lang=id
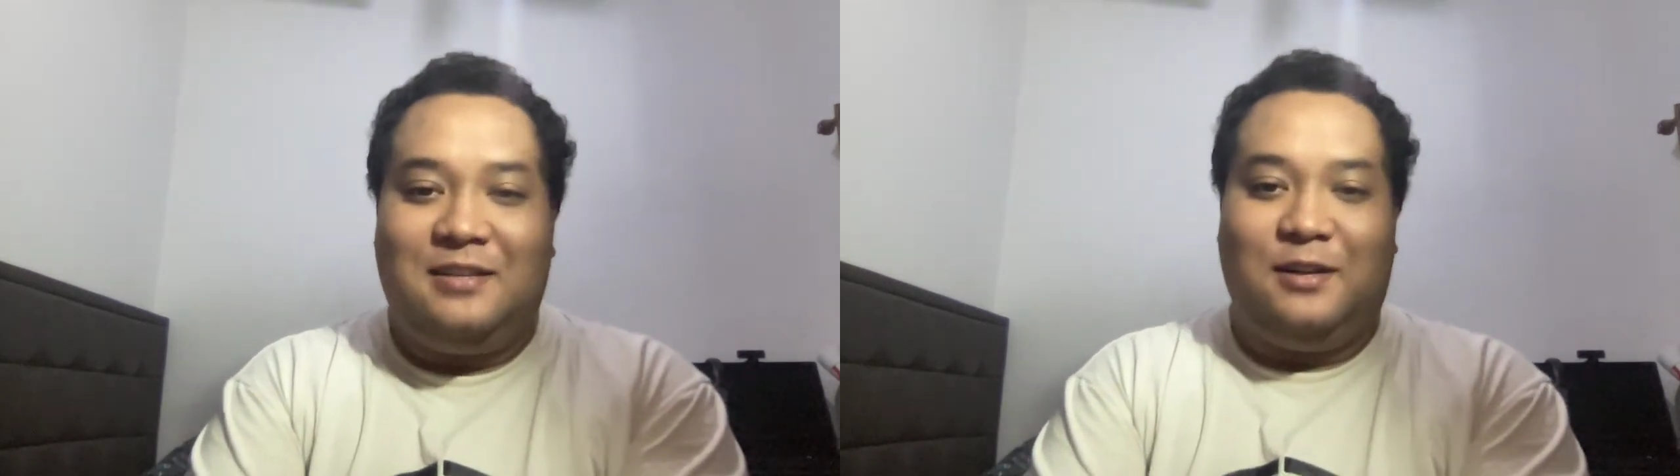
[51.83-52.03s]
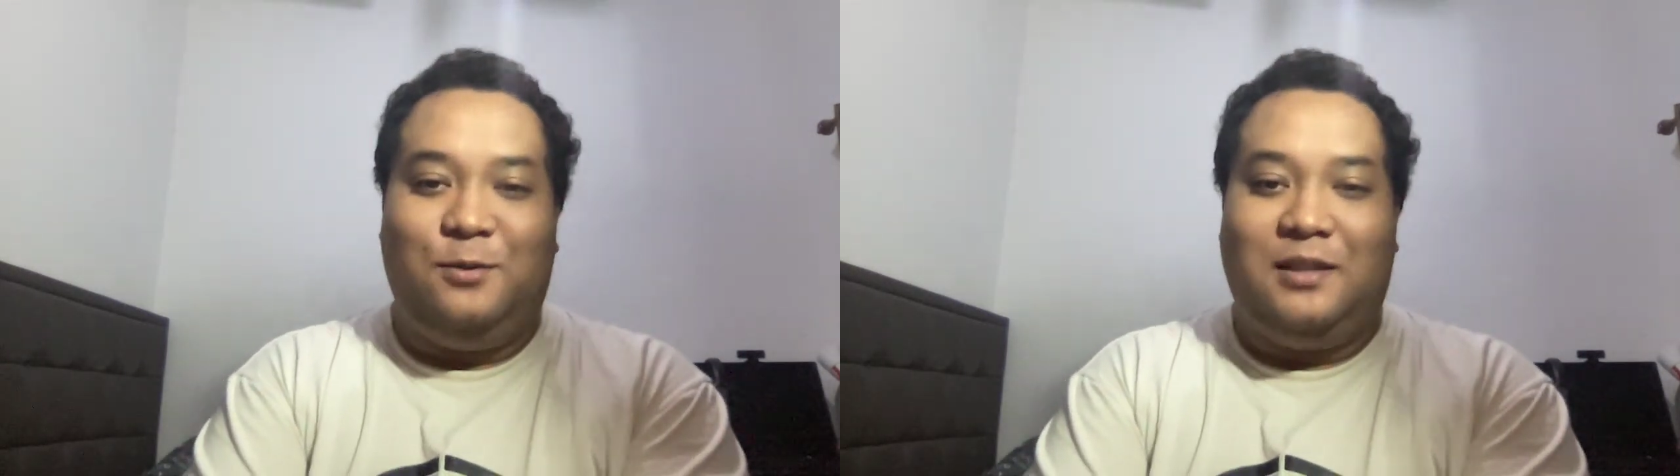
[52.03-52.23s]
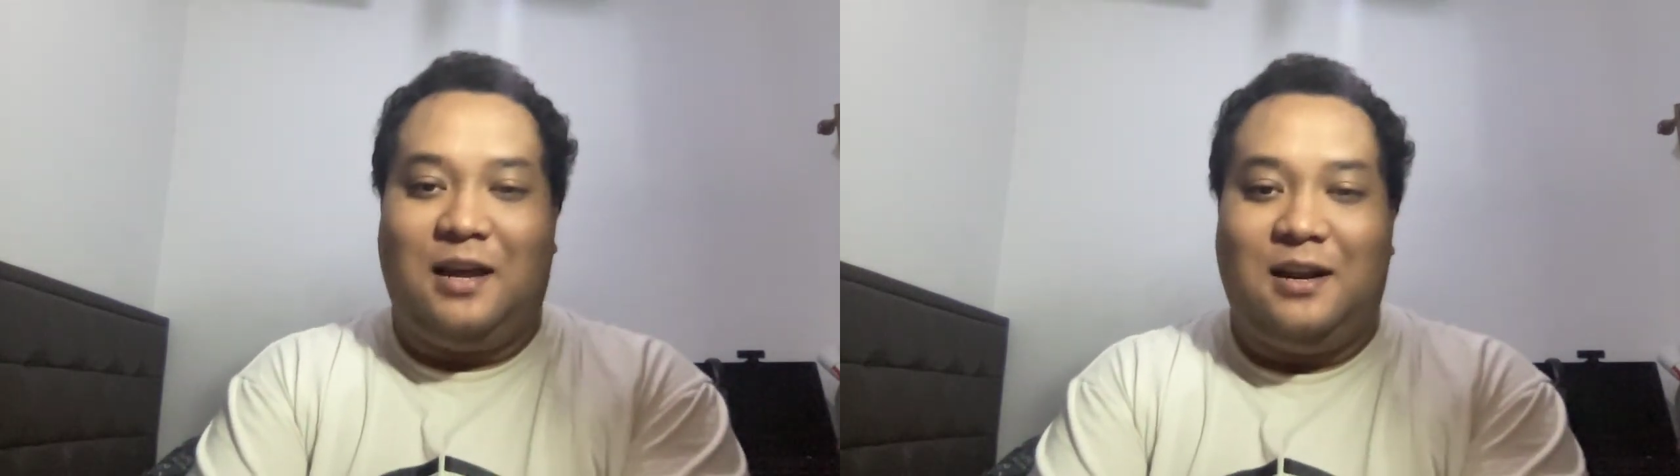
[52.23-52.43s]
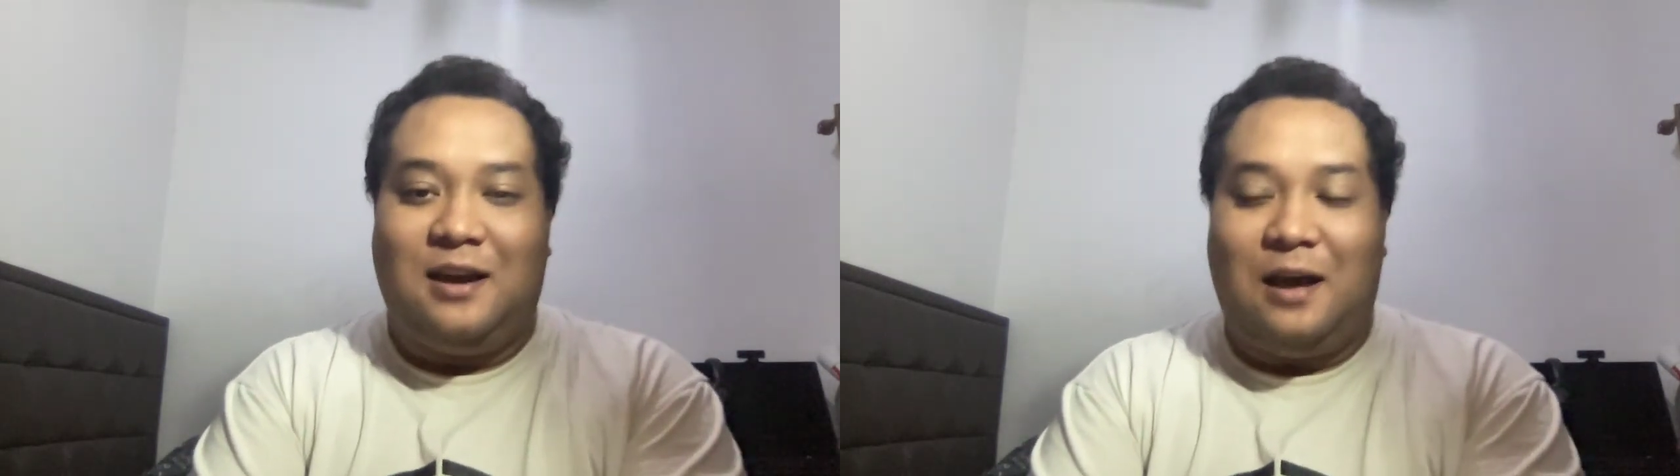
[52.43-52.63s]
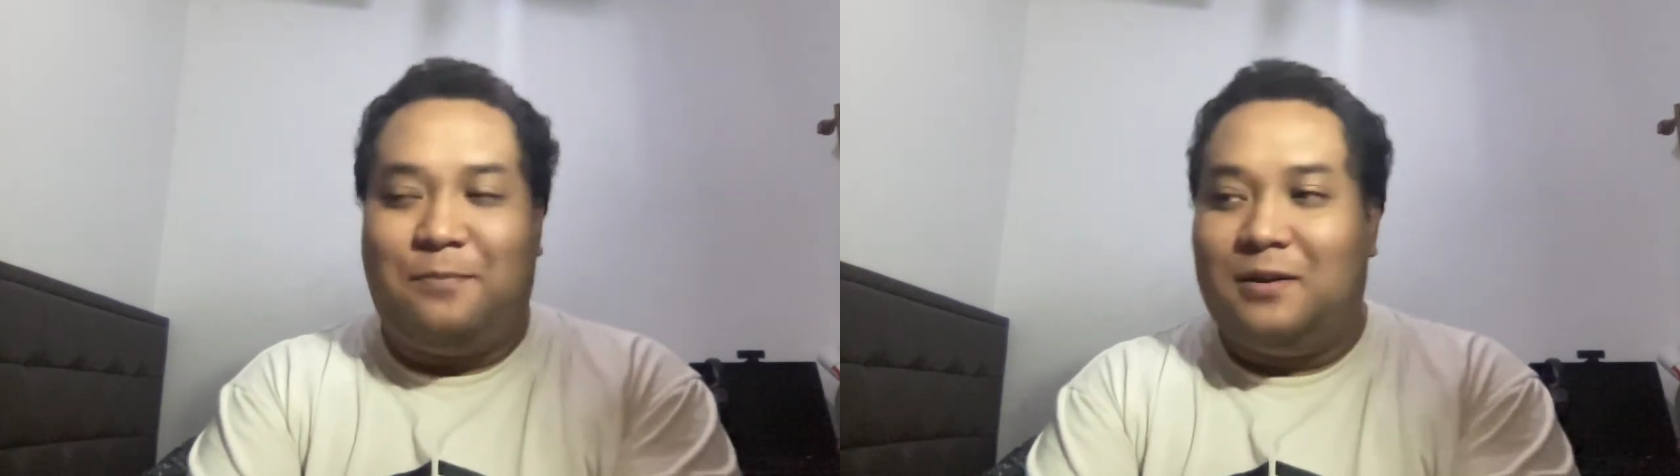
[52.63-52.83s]
Saya duit ada
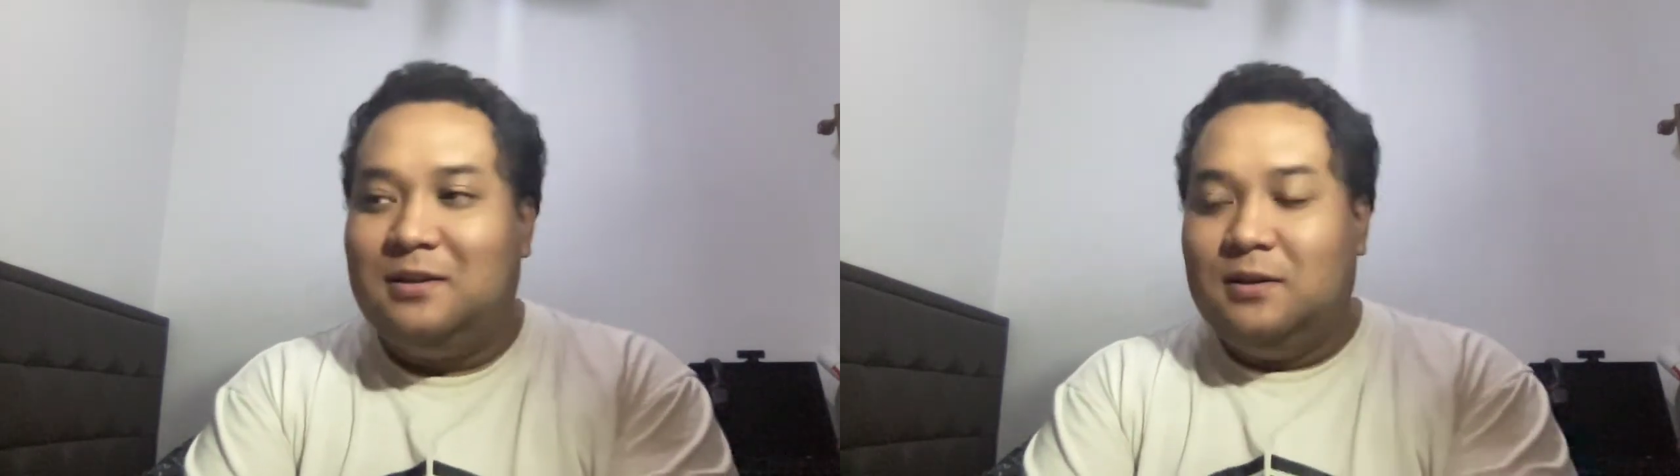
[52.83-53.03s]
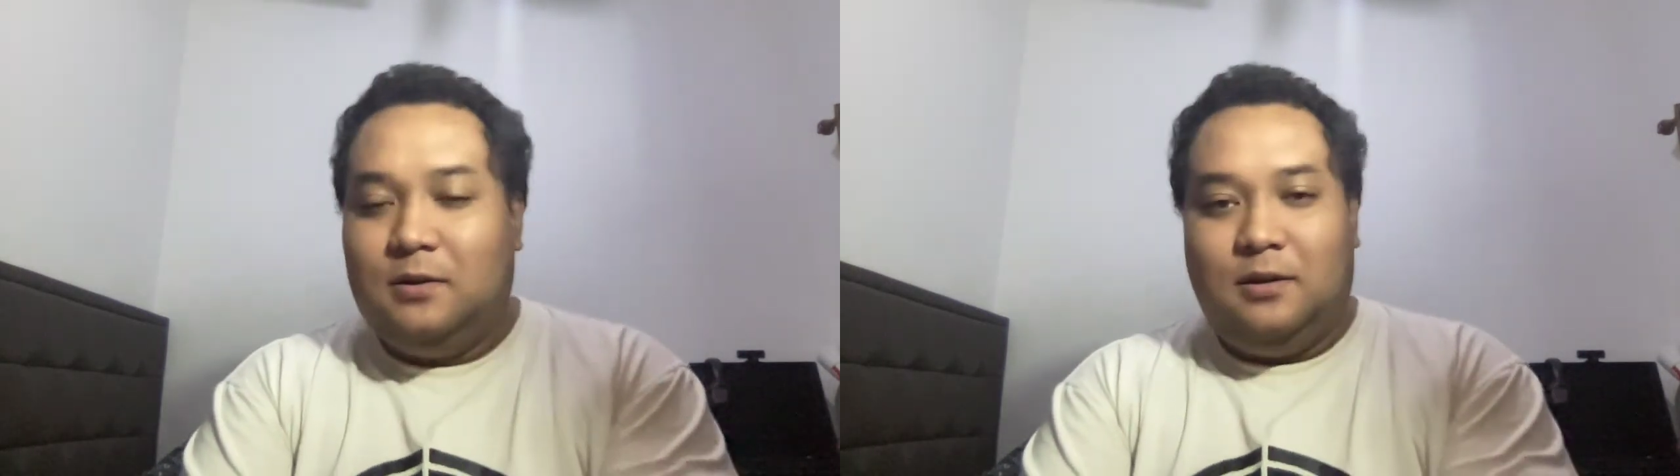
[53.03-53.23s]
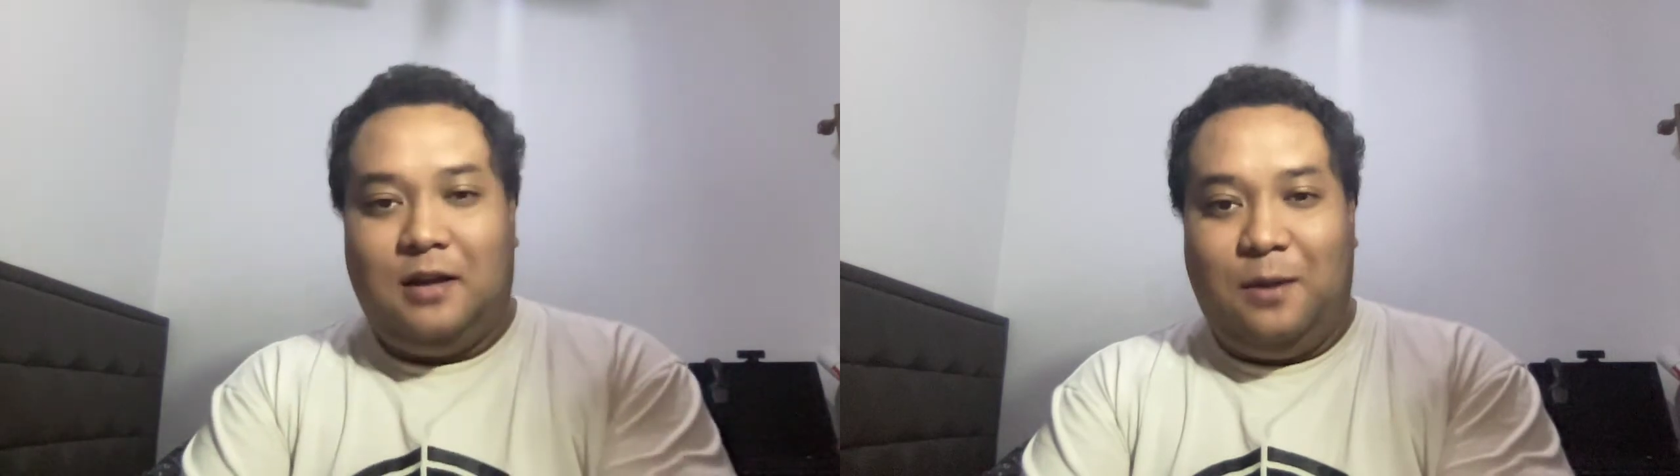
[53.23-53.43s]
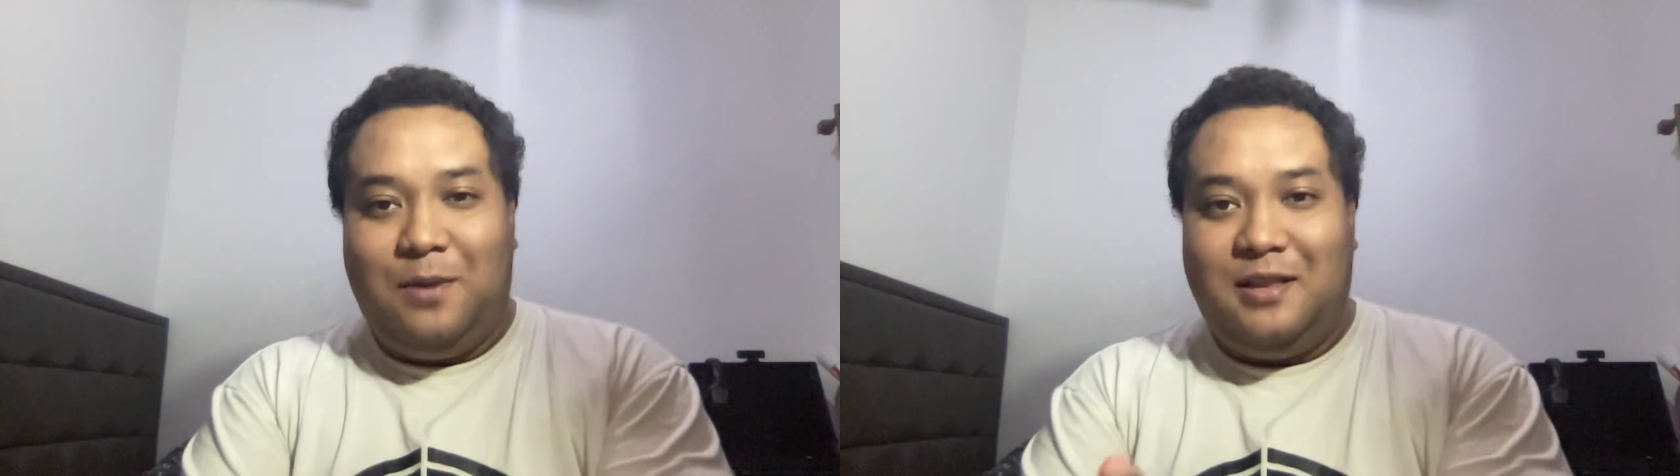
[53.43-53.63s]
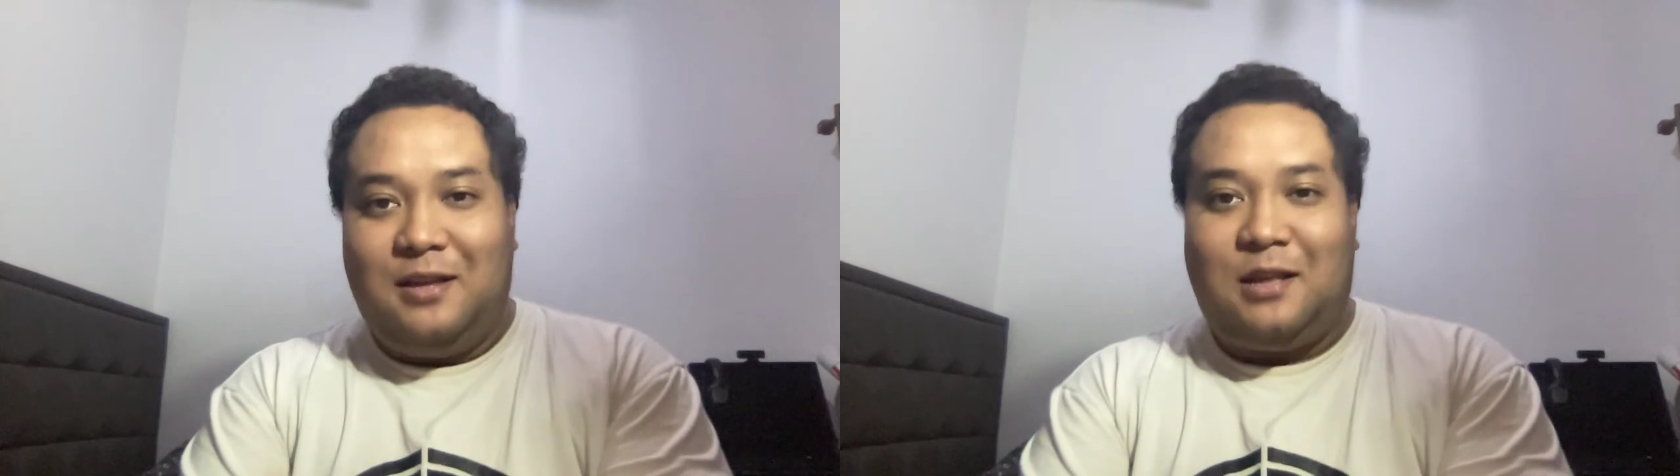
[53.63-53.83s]
apa nggak
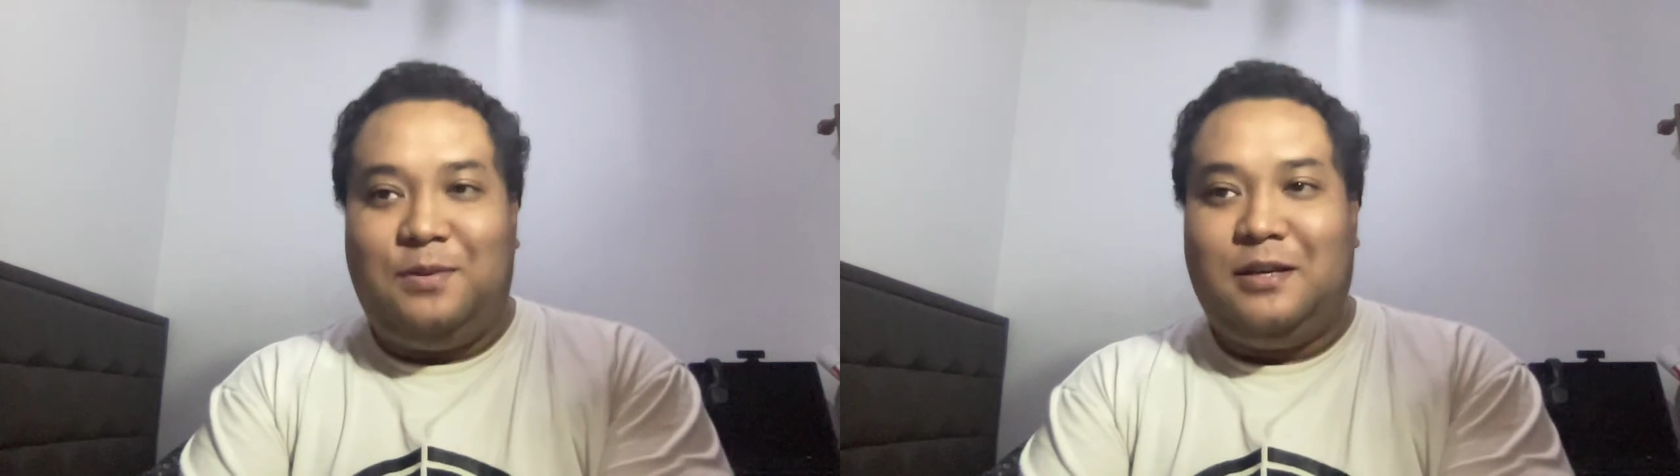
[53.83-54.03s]
banyak tapi